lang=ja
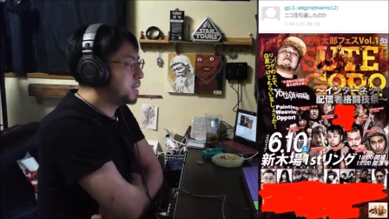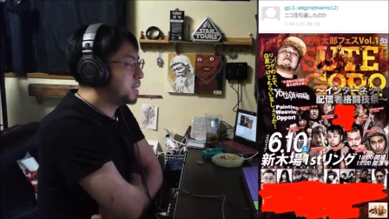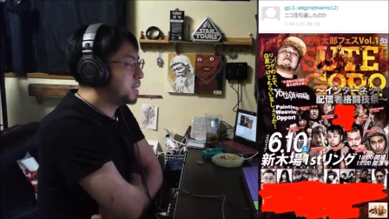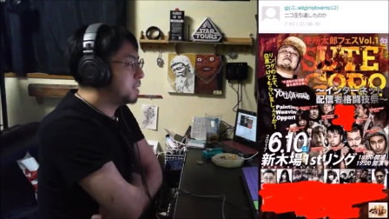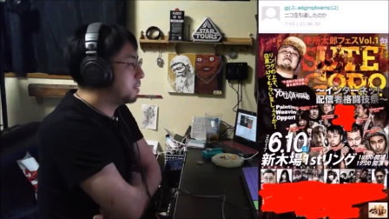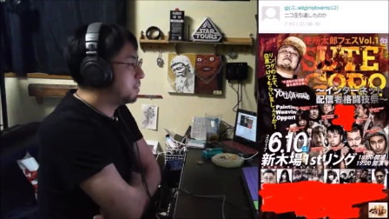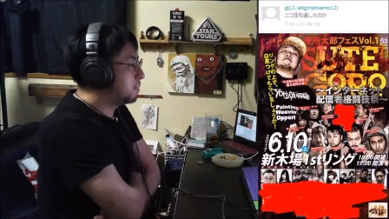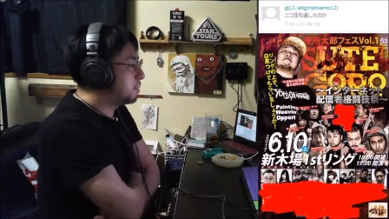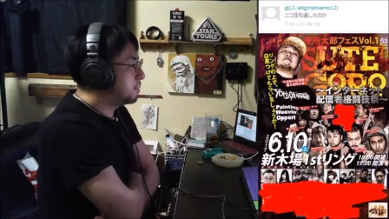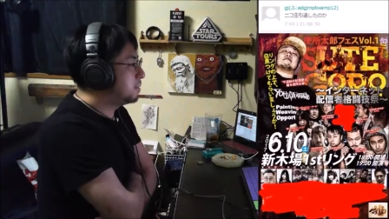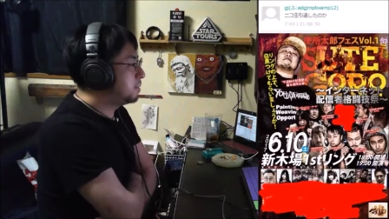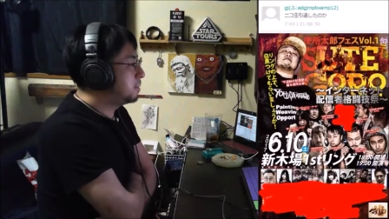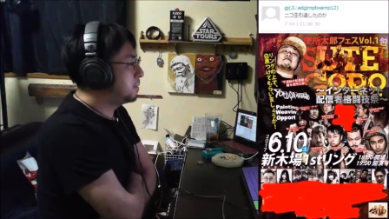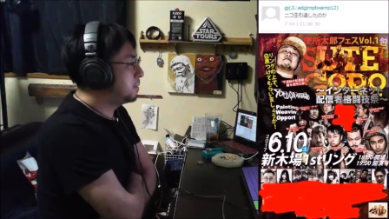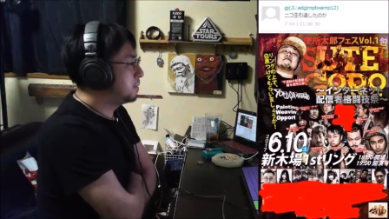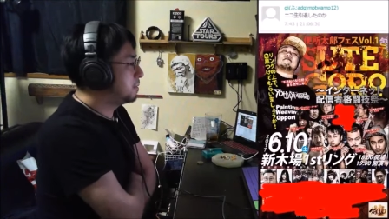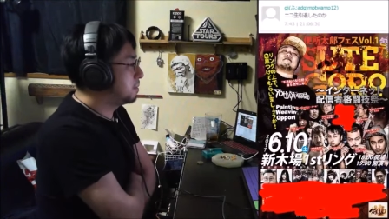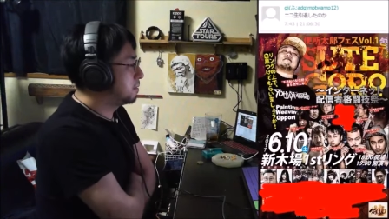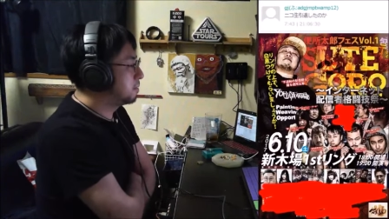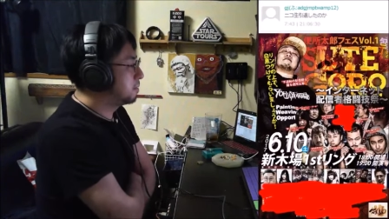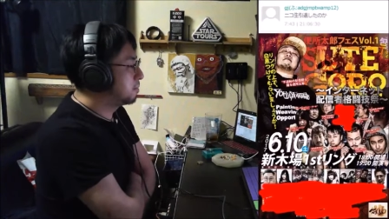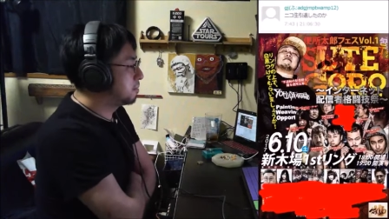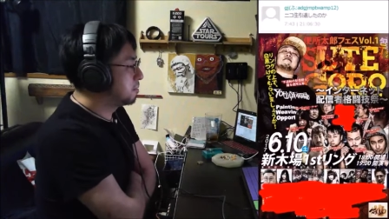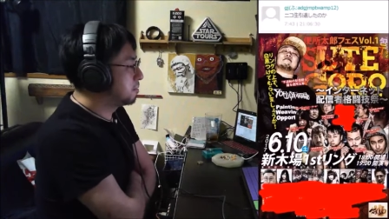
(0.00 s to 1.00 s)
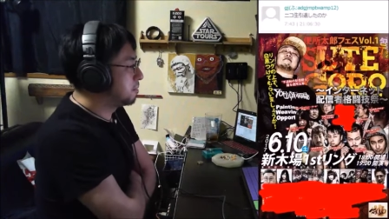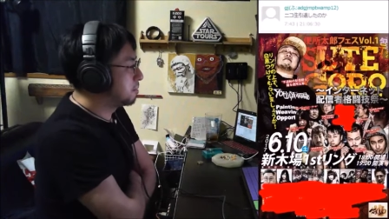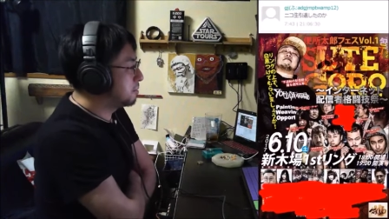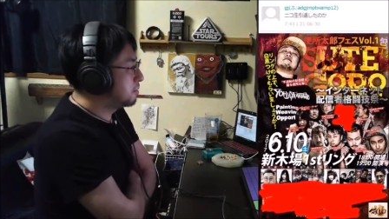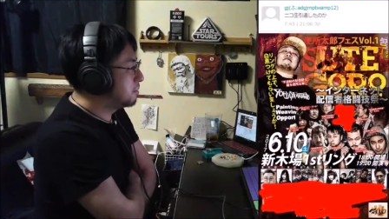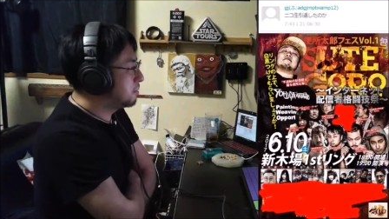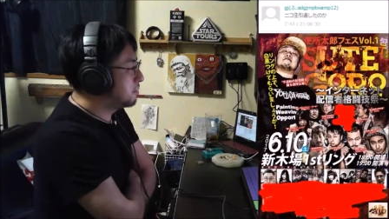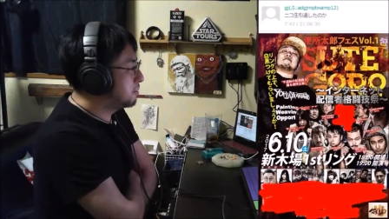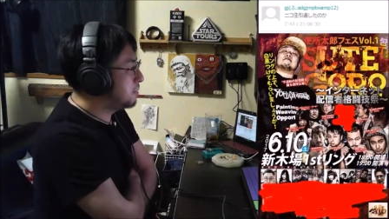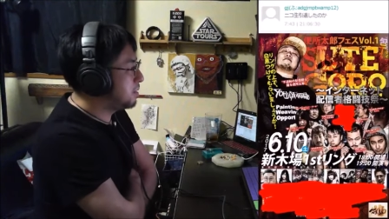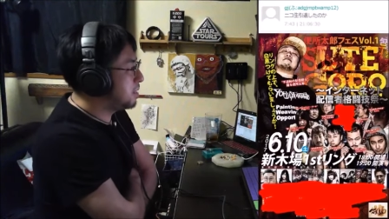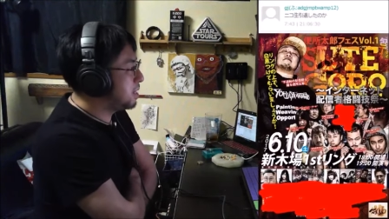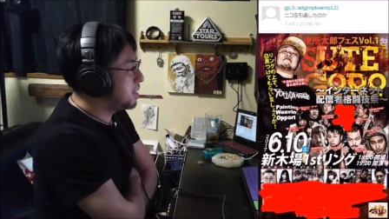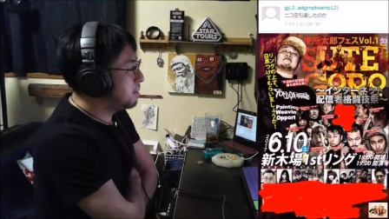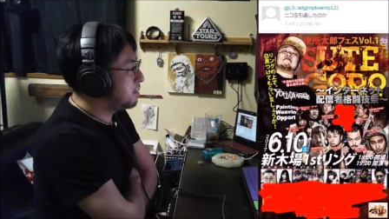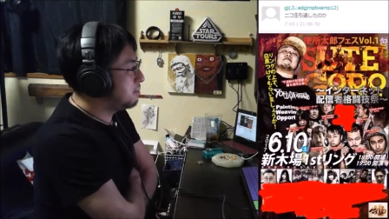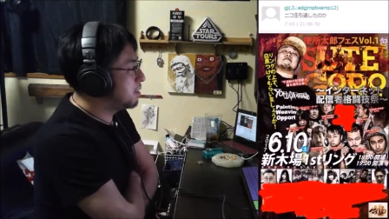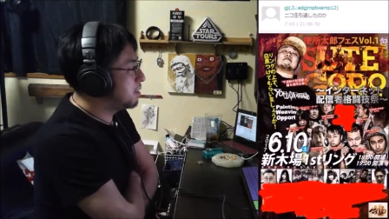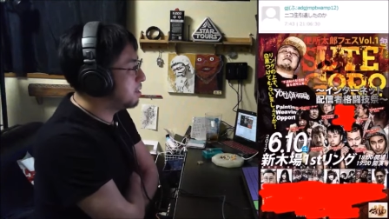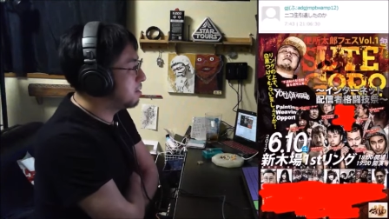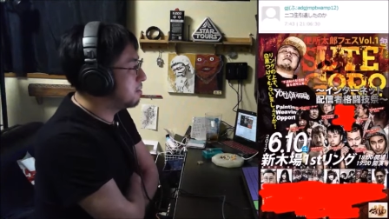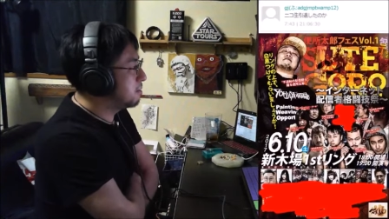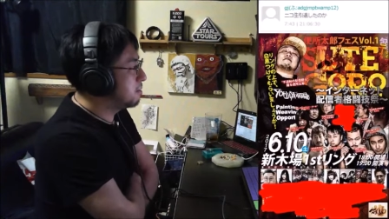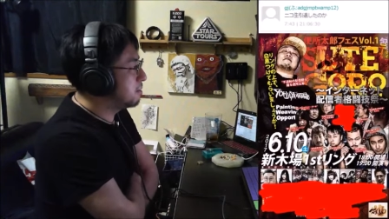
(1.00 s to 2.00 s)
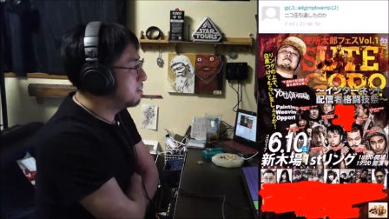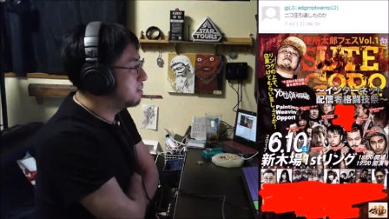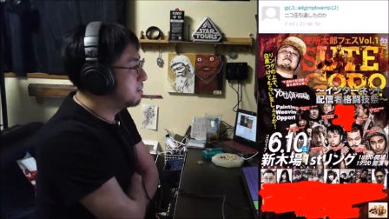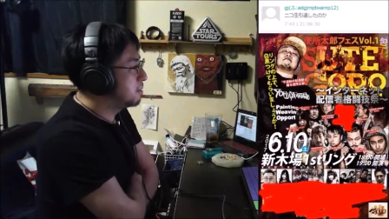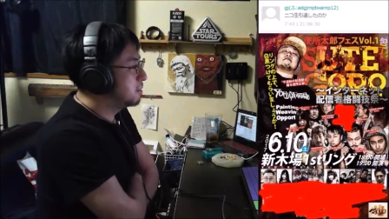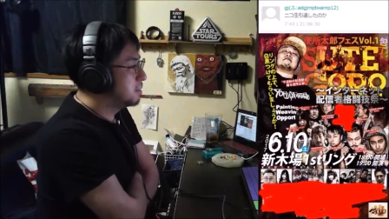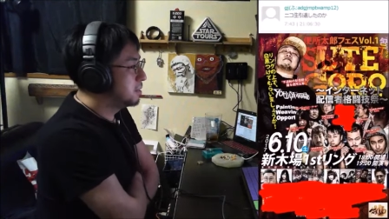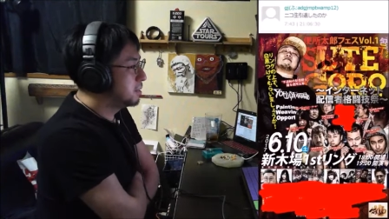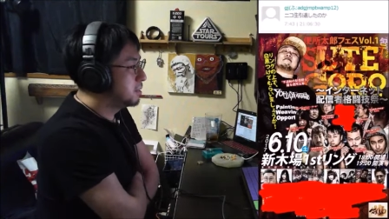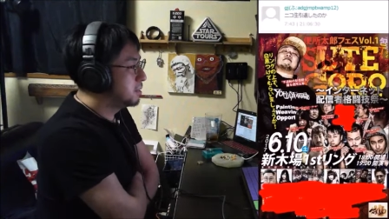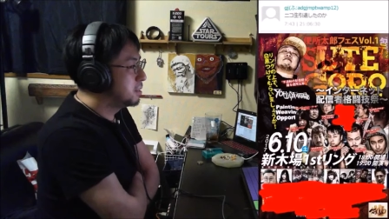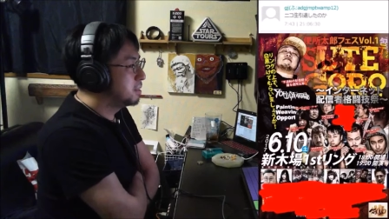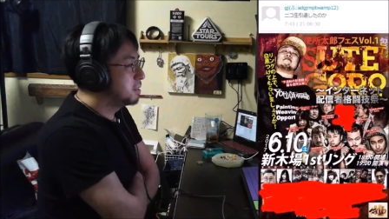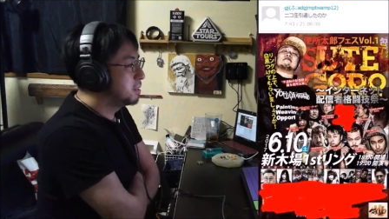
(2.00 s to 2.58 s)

とっくにやめてるよ。うん。